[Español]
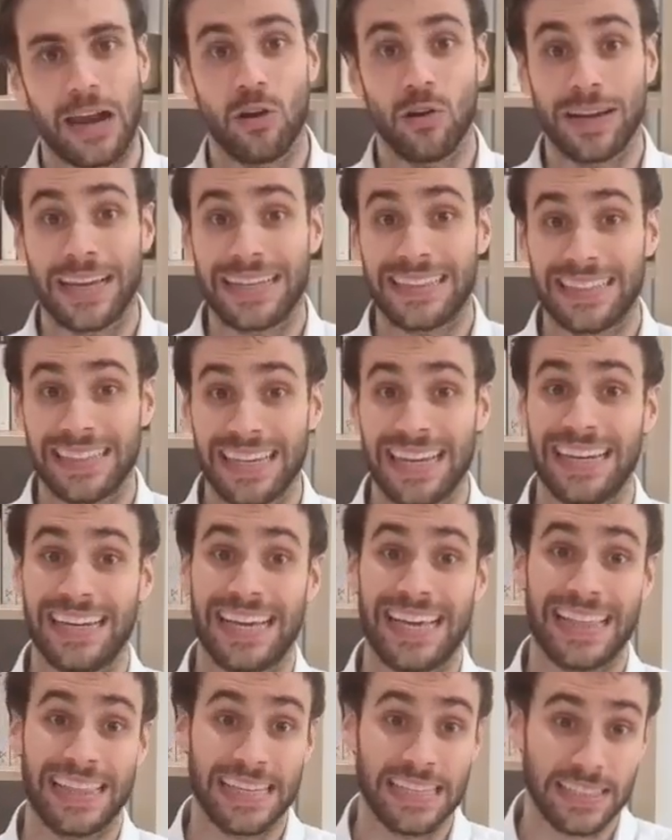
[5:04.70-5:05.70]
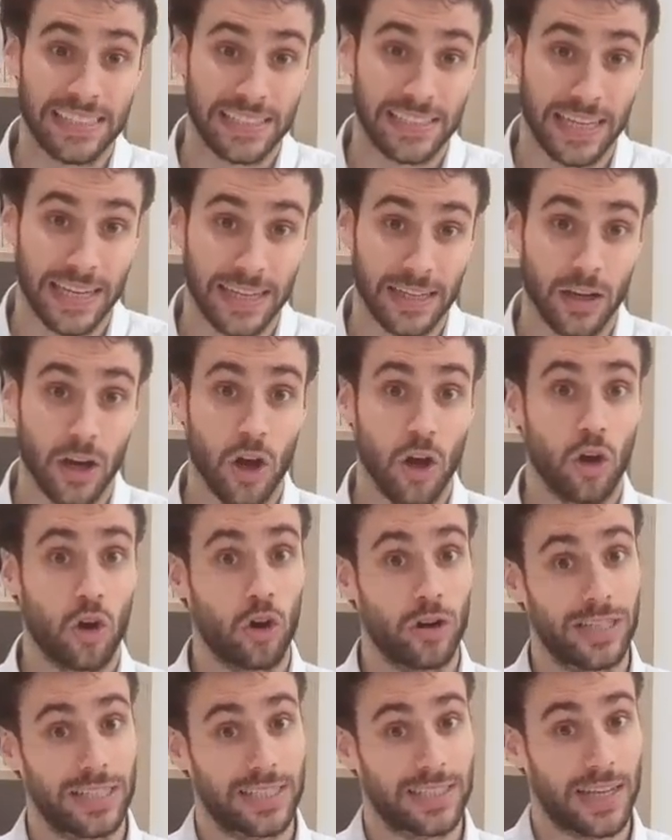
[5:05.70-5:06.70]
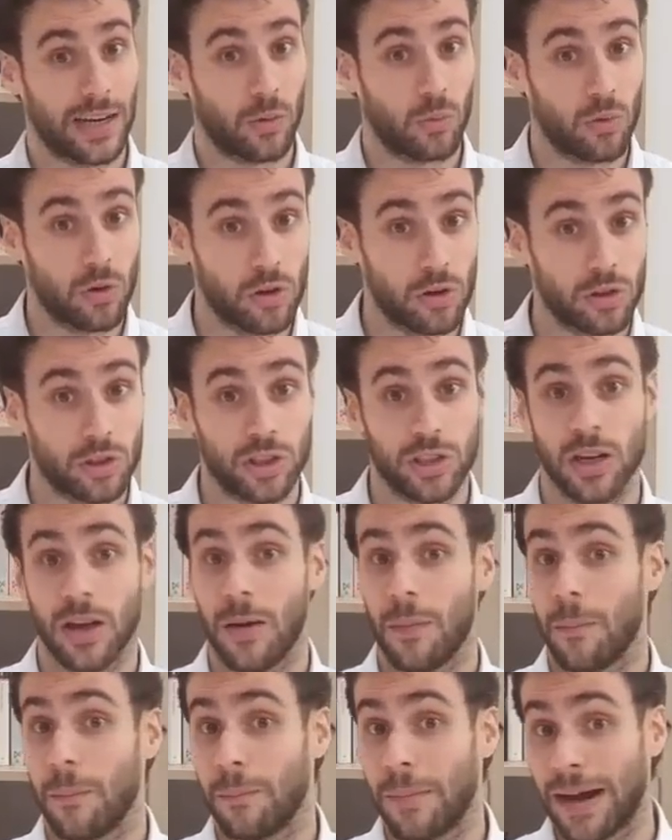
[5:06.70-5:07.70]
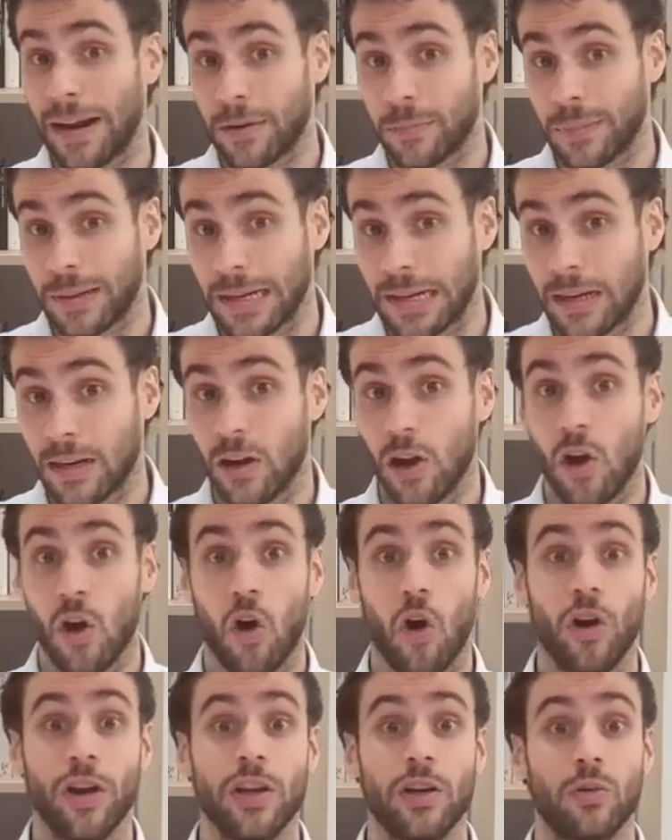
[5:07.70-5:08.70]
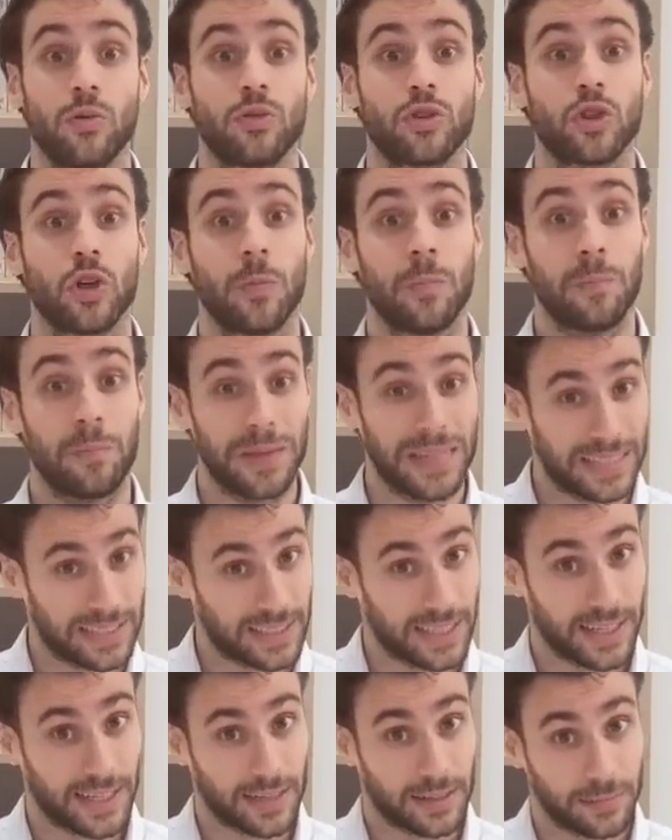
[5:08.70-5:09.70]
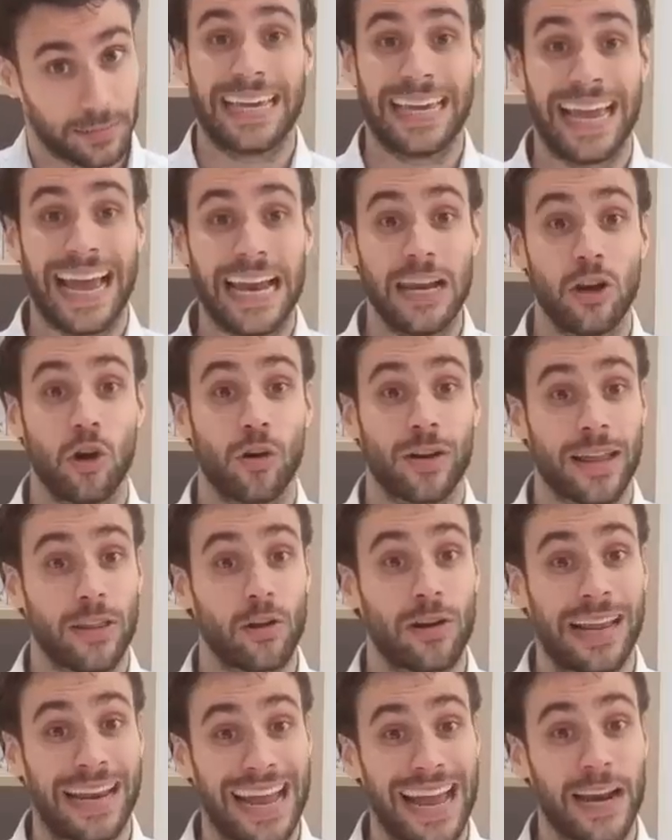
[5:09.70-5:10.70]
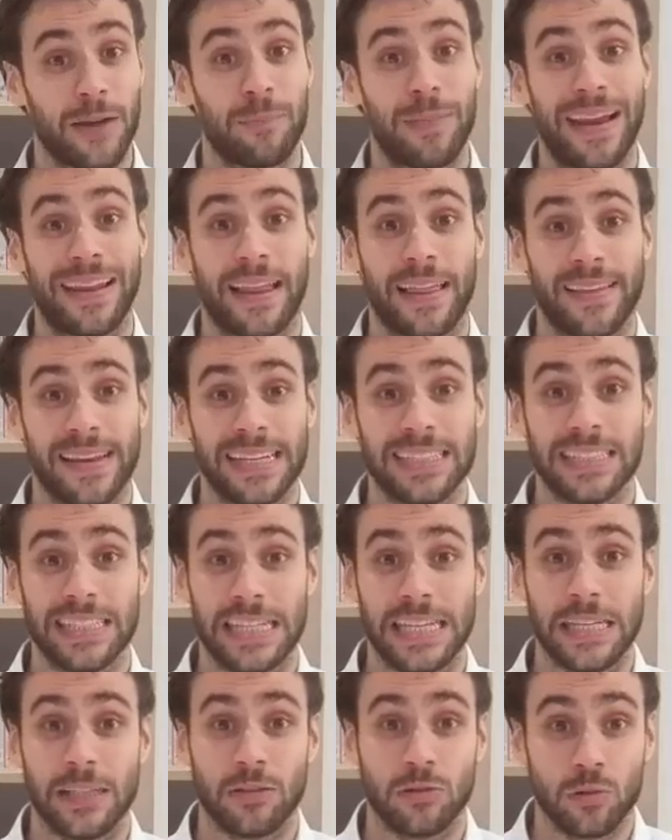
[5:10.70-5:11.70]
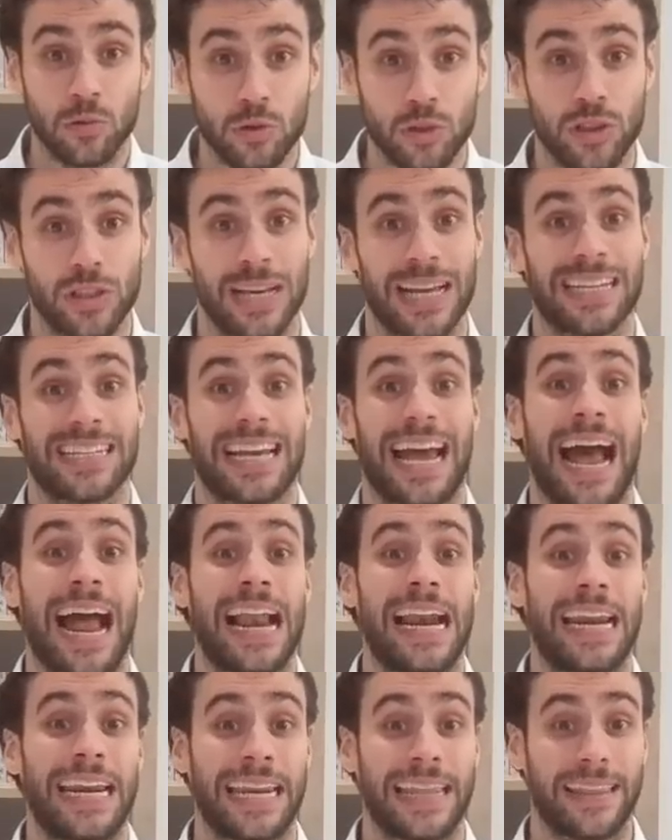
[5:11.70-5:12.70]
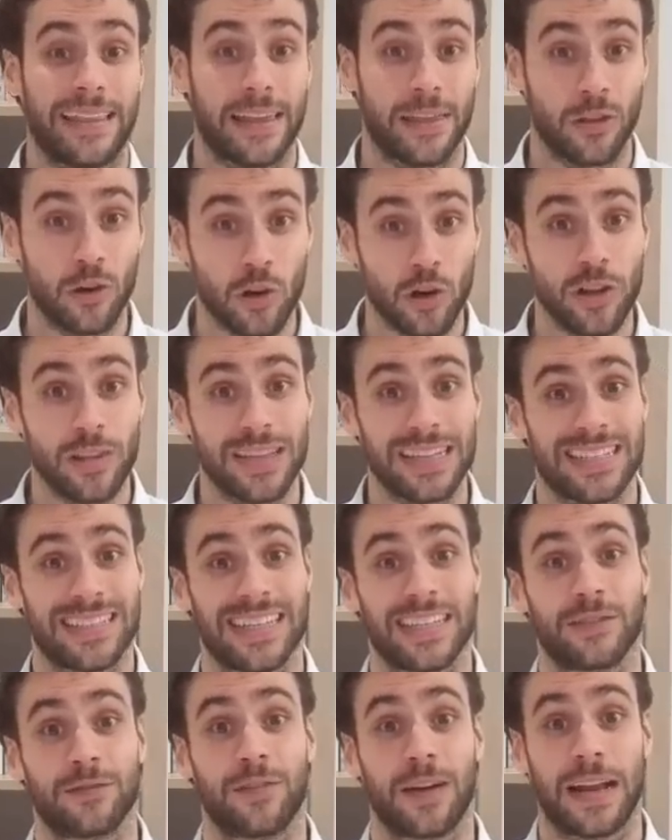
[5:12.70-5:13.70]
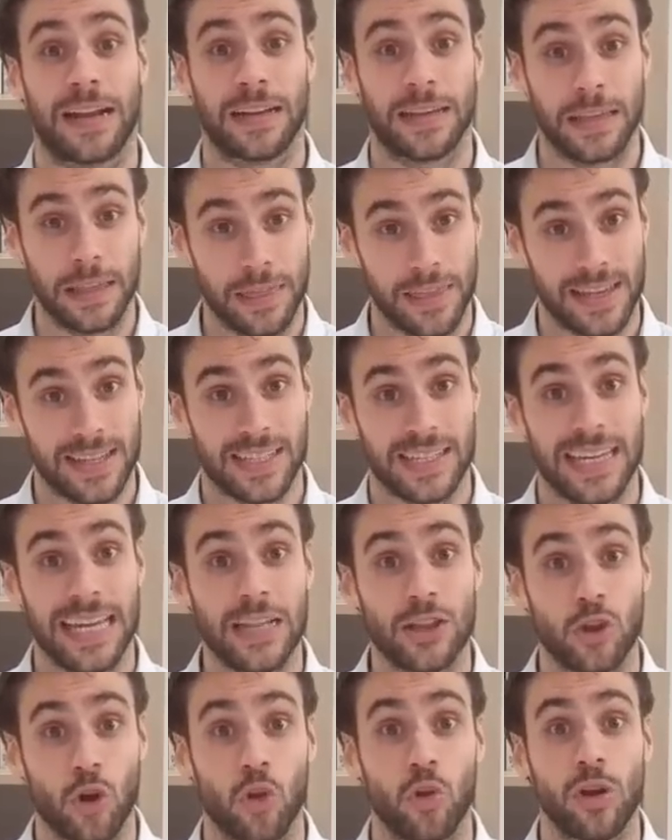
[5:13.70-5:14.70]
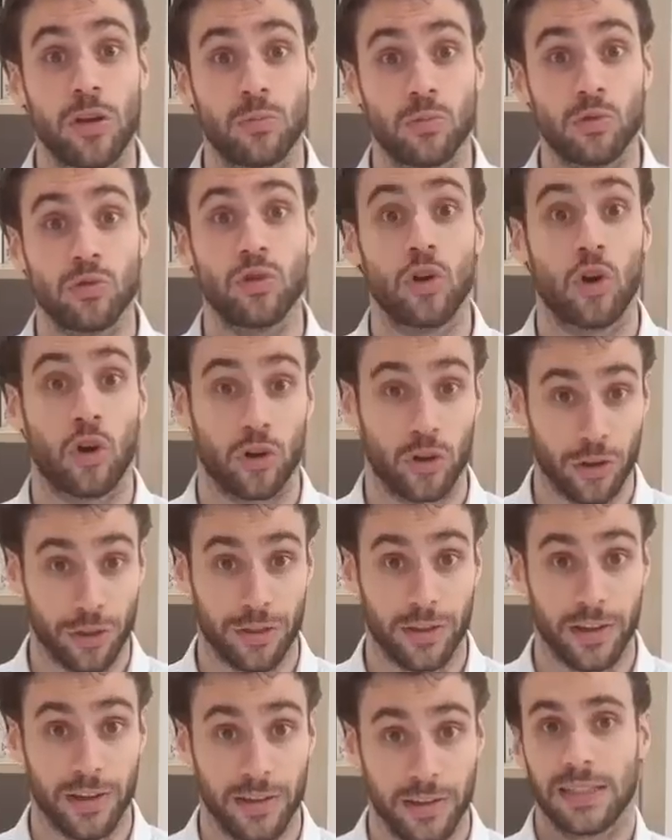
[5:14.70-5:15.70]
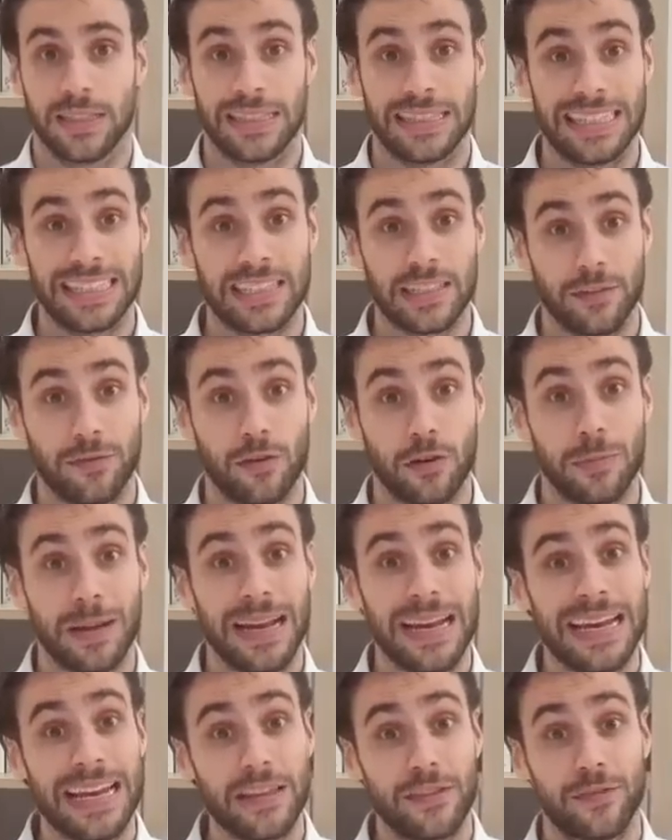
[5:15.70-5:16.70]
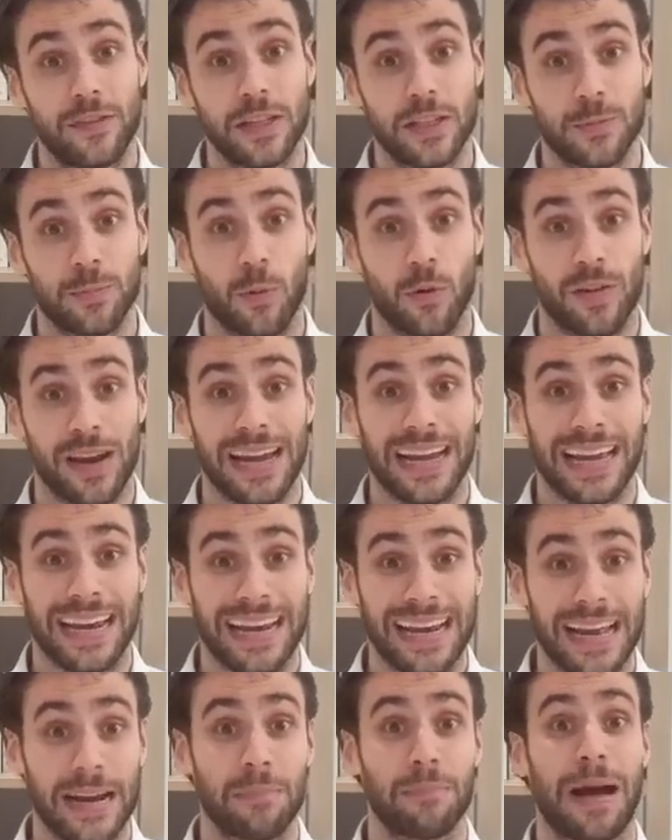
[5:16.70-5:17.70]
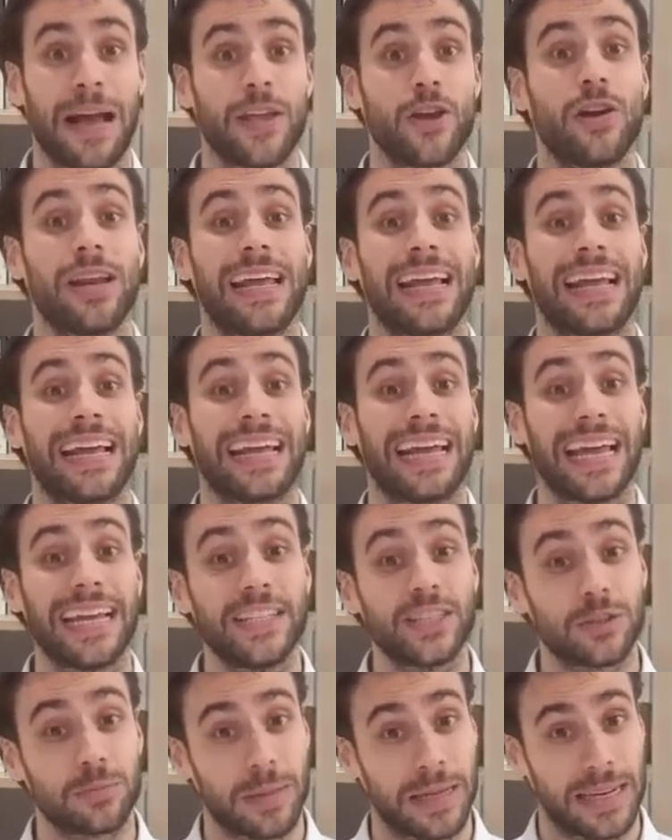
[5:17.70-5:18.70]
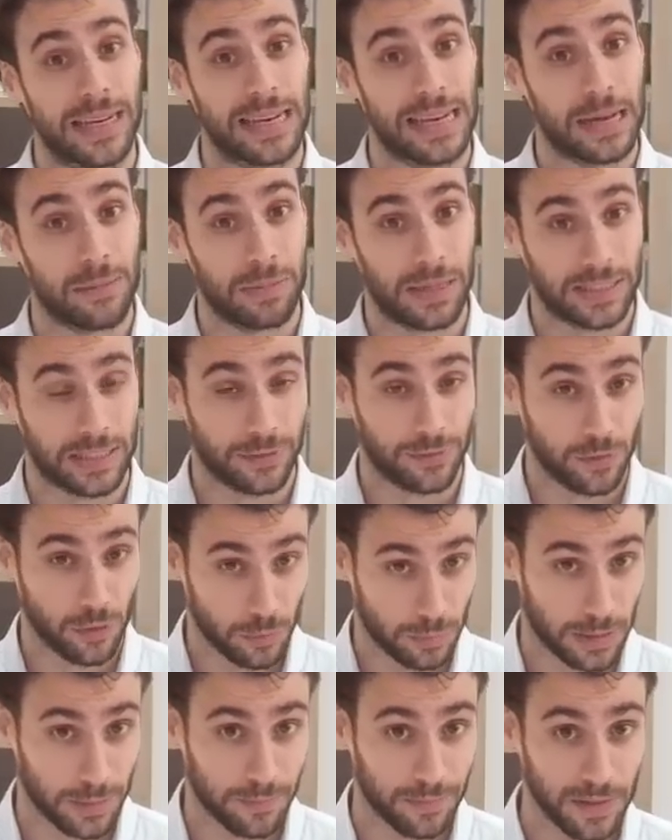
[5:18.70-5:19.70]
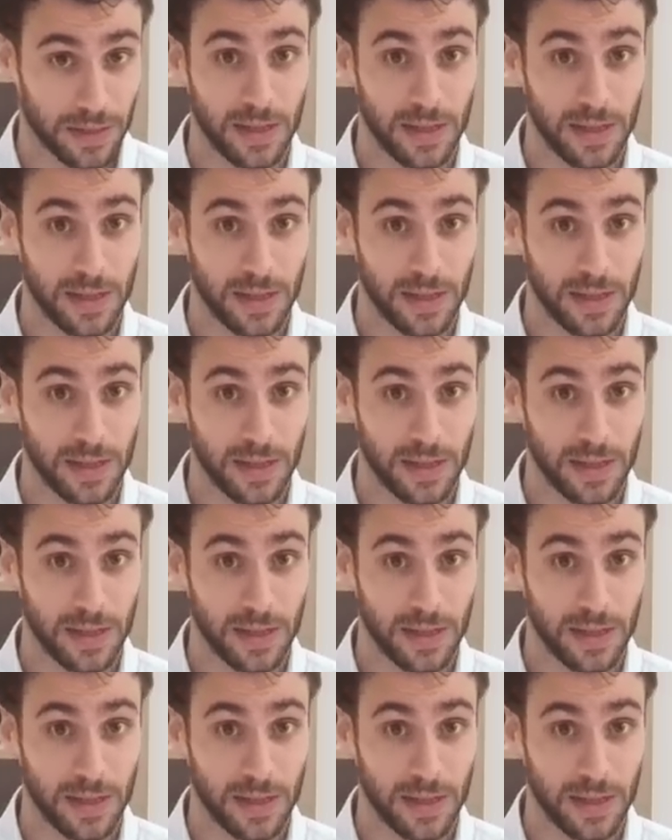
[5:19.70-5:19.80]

lo que tiene Disney con Star Wars, Marvel o incluso Pixar, que han logrado crear verdaderas industrias alrededor de estas franquicias que todo el mundo conoce. De esta forma, Netflix podrá generar mayor engagement en la plataforma,